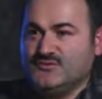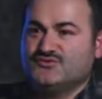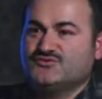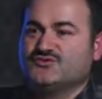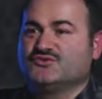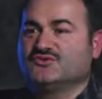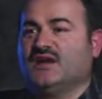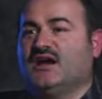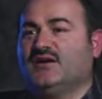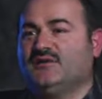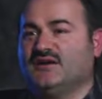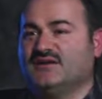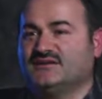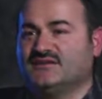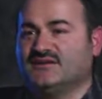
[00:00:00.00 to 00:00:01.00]
bir düstur daha
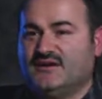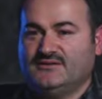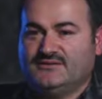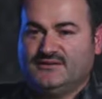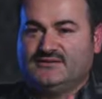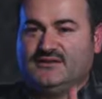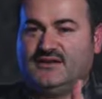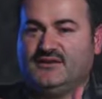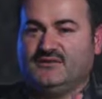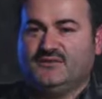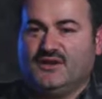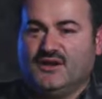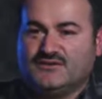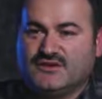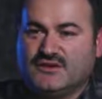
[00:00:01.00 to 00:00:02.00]
var. Hadiste ne
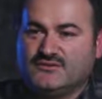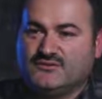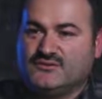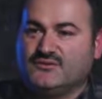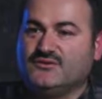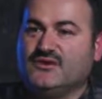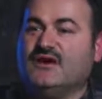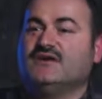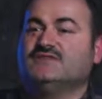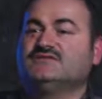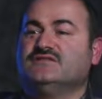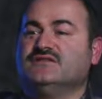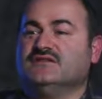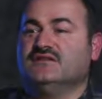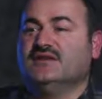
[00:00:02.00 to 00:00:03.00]
diyor? Eşeddün
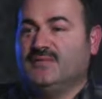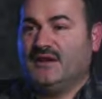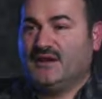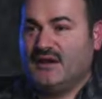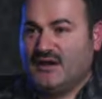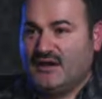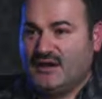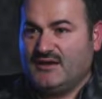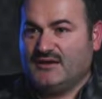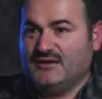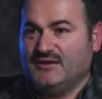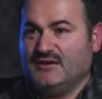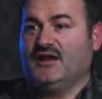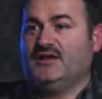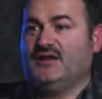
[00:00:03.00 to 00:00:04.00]
nasi belaen
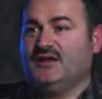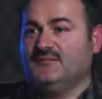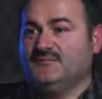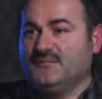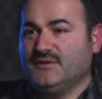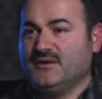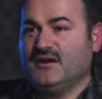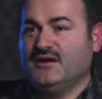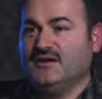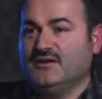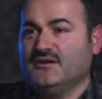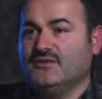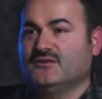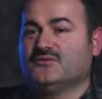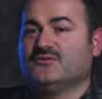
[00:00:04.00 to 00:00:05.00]
el
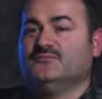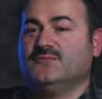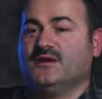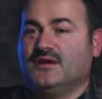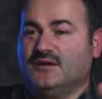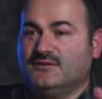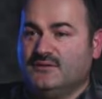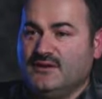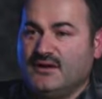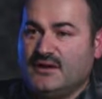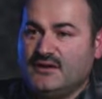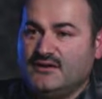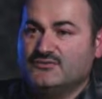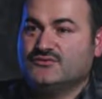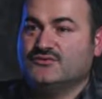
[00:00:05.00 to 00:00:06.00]
enbiyai sümmel
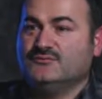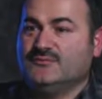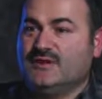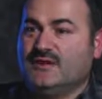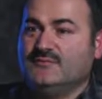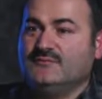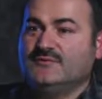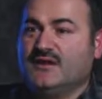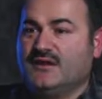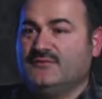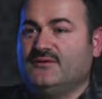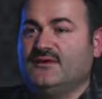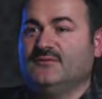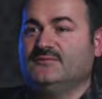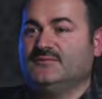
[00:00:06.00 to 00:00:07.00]
evliyai sümmel emsal
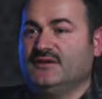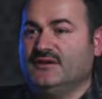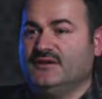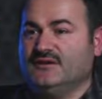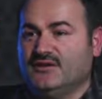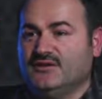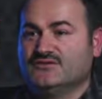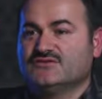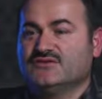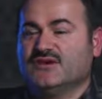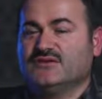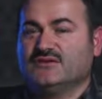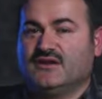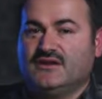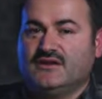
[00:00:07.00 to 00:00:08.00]
fel emsal.
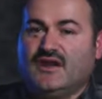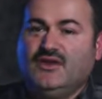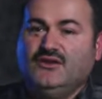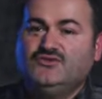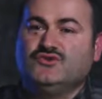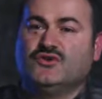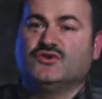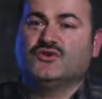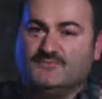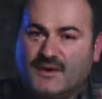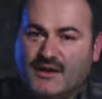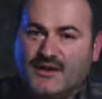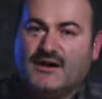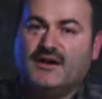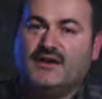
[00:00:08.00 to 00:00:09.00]
İnsanların en çok
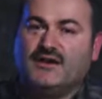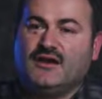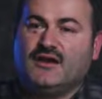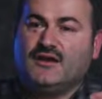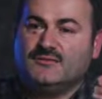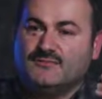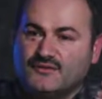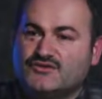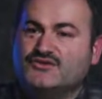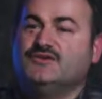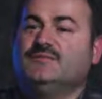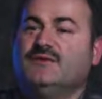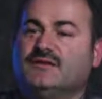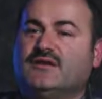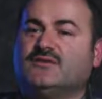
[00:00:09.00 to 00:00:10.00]
belaya,
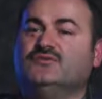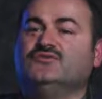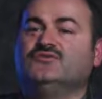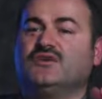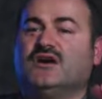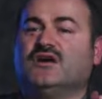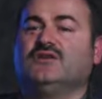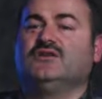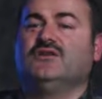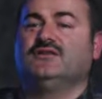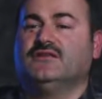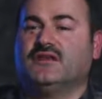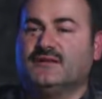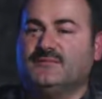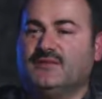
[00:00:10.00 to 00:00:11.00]
musibete düçar
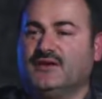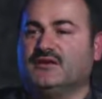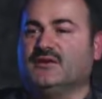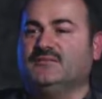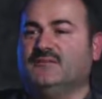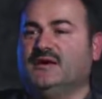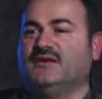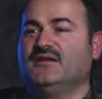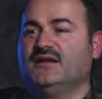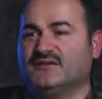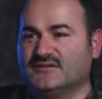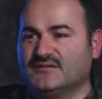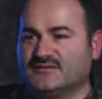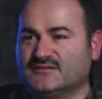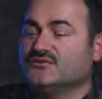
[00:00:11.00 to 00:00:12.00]
olanları
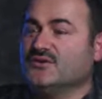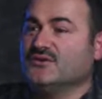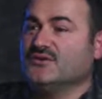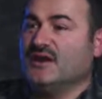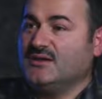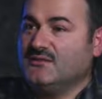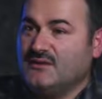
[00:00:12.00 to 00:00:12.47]
peygamberlerdir sonra